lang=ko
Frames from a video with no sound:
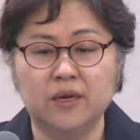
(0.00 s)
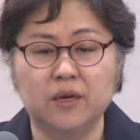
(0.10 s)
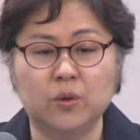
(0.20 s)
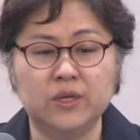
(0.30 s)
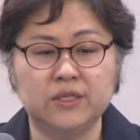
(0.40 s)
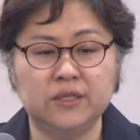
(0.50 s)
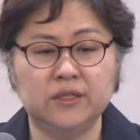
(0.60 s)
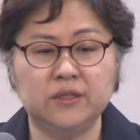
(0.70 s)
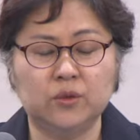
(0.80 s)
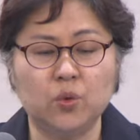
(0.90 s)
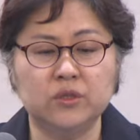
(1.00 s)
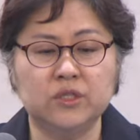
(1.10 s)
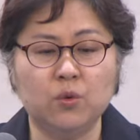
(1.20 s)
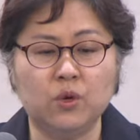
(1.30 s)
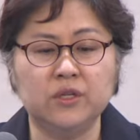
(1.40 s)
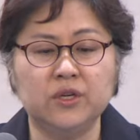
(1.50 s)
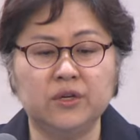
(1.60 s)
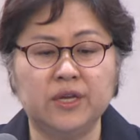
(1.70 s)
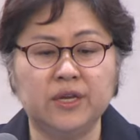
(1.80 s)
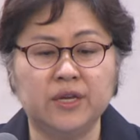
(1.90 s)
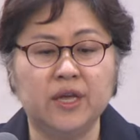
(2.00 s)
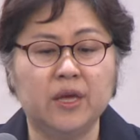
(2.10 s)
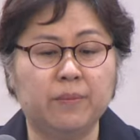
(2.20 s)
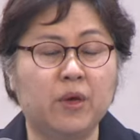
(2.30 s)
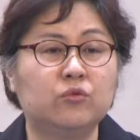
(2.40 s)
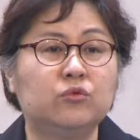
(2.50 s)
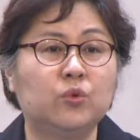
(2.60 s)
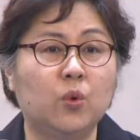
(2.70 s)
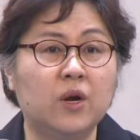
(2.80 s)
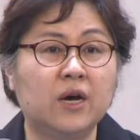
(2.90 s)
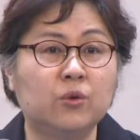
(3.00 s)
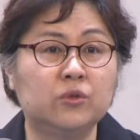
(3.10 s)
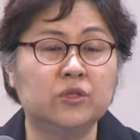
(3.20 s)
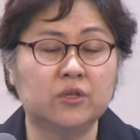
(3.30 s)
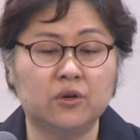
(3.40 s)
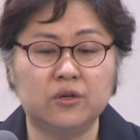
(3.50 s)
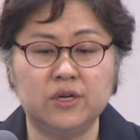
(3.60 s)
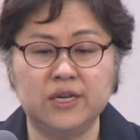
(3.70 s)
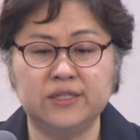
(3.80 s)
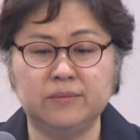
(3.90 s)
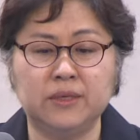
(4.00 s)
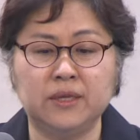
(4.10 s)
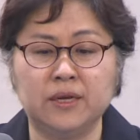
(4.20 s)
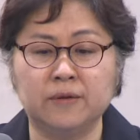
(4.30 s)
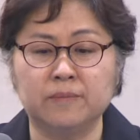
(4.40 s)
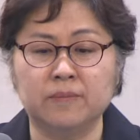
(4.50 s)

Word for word: 고레스는 통치 원년에 매우 놀라운 선언을 했습니다.